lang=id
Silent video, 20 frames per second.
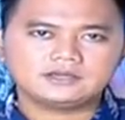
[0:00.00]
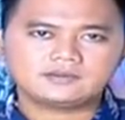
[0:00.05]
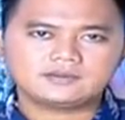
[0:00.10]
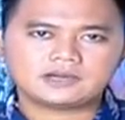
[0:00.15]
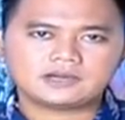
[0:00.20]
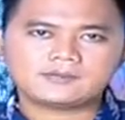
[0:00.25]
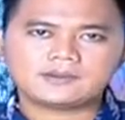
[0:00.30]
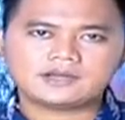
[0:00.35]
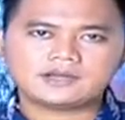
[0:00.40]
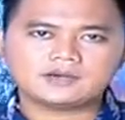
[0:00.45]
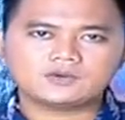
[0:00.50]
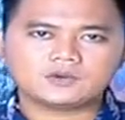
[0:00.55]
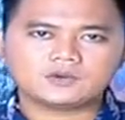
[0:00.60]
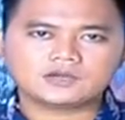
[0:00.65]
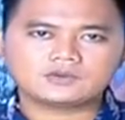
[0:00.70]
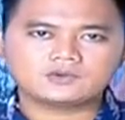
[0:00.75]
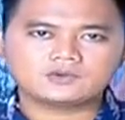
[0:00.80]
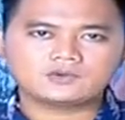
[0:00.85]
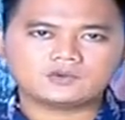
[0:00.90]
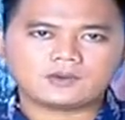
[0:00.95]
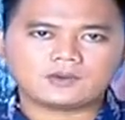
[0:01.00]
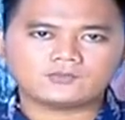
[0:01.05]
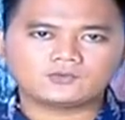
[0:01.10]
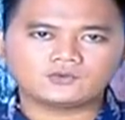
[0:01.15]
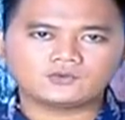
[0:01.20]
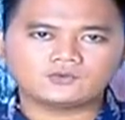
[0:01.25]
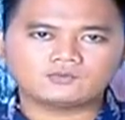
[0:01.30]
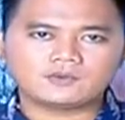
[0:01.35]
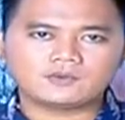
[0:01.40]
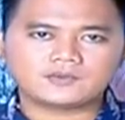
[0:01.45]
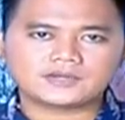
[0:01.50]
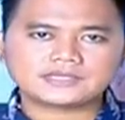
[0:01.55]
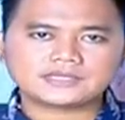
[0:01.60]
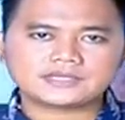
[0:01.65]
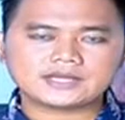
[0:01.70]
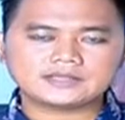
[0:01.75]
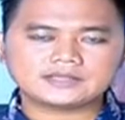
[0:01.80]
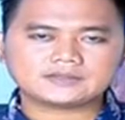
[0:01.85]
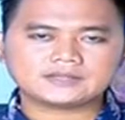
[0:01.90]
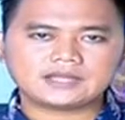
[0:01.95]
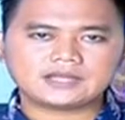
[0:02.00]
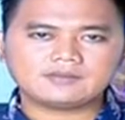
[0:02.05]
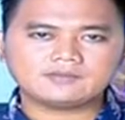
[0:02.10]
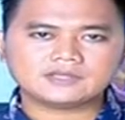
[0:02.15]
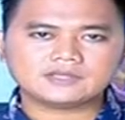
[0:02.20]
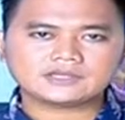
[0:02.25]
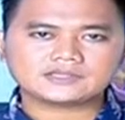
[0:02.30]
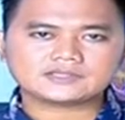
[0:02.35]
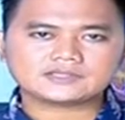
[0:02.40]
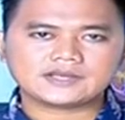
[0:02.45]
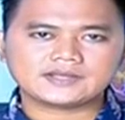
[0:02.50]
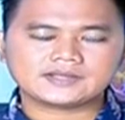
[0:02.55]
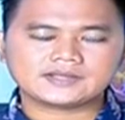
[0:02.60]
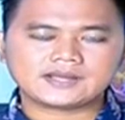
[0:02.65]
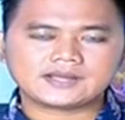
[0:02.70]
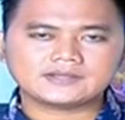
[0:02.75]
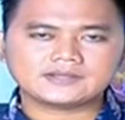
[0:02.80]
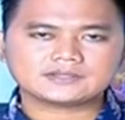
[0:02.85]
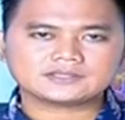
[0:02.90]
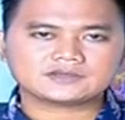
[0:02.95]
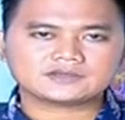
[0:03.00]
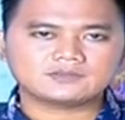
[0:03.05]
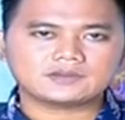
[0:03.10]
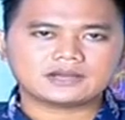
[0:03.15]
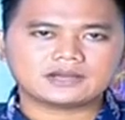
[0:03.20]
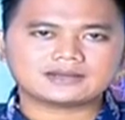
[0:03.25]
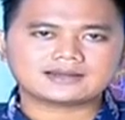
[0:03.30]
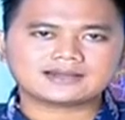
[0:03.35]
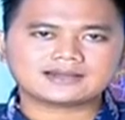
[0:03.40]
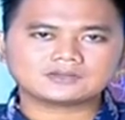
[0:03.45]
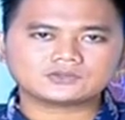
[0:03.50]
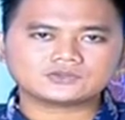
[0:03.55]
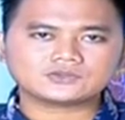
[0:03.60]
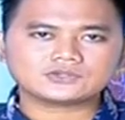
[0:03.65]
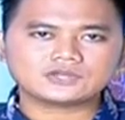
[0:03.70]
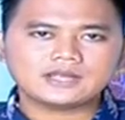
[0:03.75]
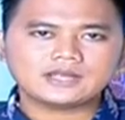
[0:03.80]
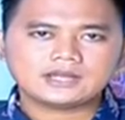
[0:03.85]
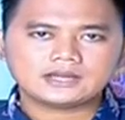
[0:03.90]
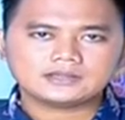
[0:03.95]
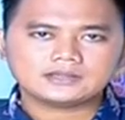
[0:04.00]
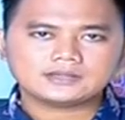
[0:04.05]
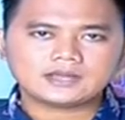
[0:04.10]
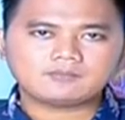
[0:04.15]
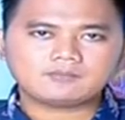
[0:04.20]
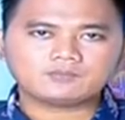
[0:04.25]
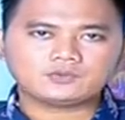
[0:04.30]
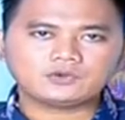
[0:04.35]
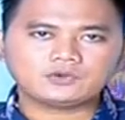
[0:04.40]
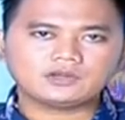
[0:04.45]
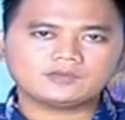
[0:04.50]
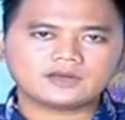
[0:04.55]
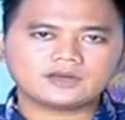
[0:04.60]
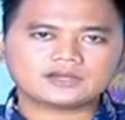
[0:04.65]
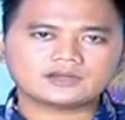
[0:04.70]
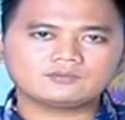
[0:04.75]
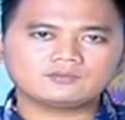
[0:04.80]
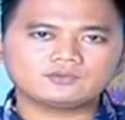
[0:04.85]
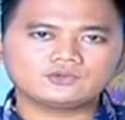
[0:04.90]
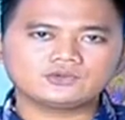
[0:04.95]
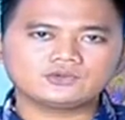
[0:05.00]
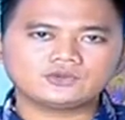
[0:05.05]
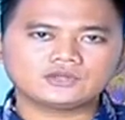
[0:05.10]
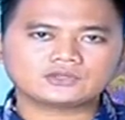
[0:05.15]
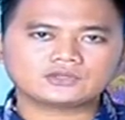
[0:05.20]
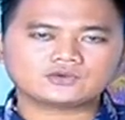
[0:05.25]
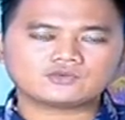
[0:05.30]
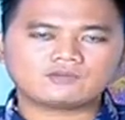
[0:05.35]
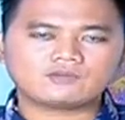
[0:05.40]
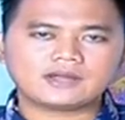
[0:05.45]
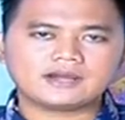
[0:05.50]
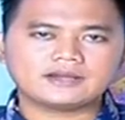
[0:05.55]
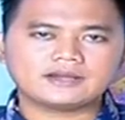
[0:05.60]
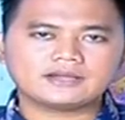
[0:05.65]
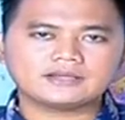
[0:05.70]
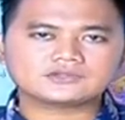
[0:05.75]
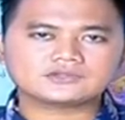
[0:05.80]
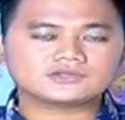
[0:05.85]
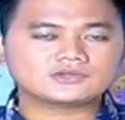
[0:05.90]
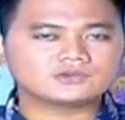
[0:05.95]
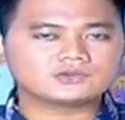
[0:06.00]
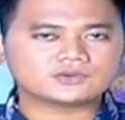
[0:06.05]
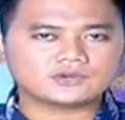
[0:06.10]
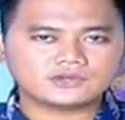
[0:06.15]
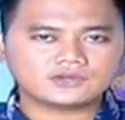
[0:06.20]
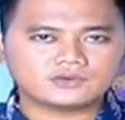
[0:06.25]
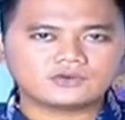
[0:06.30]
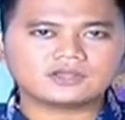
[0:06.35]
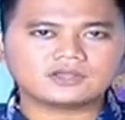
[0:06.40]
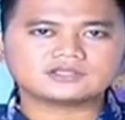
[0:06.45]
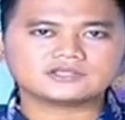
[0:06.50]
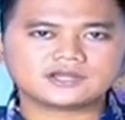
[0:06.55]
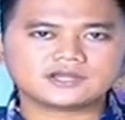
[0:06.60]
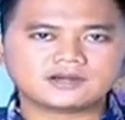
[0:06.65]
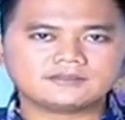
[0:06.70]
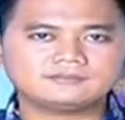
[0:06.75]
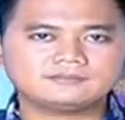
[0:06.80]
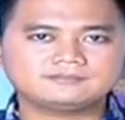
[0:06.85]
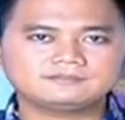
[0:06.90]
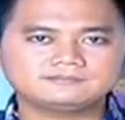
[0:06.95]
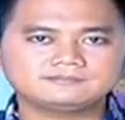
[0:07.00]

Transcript: Di mana pada 2020 pemerintah telah menyelesaikan 965 ribu unit rumah di seluruh Indonesia.